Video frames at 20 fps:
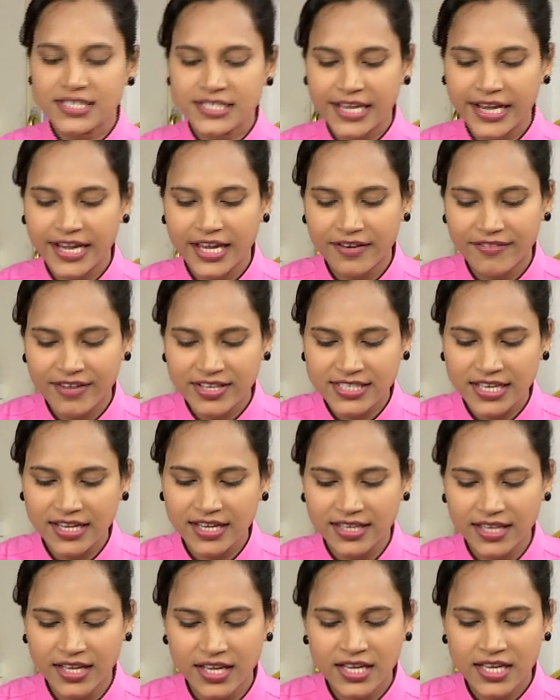చక్కెర వేసాం
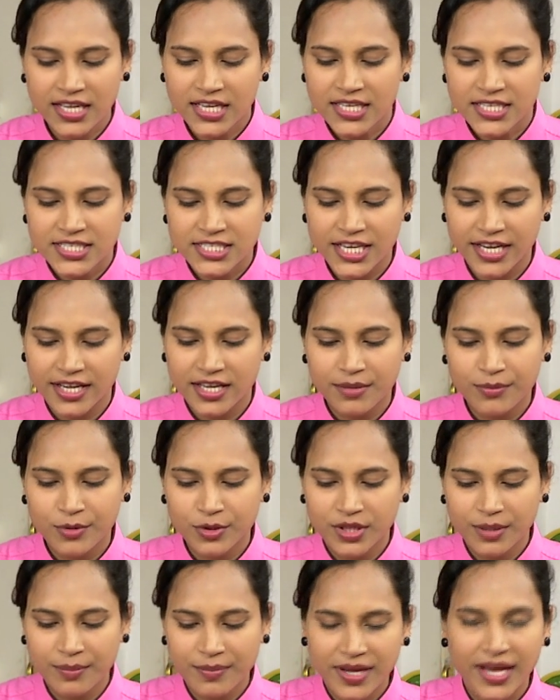కదా చక్కెర
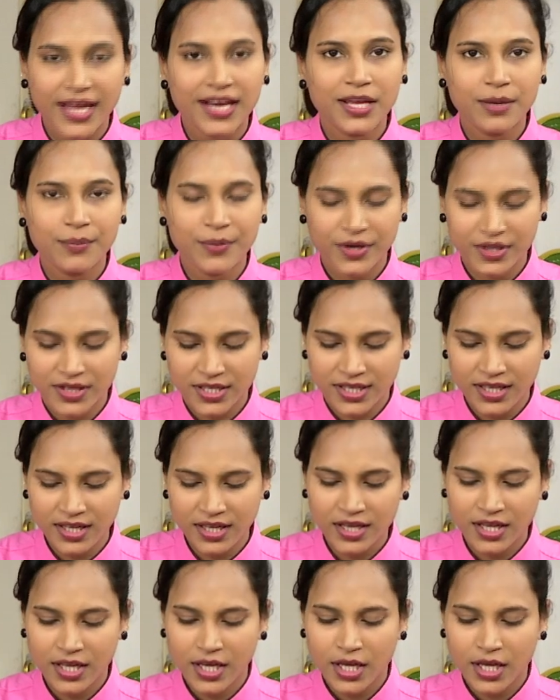మొత్తం కరిగిపోయింది కదా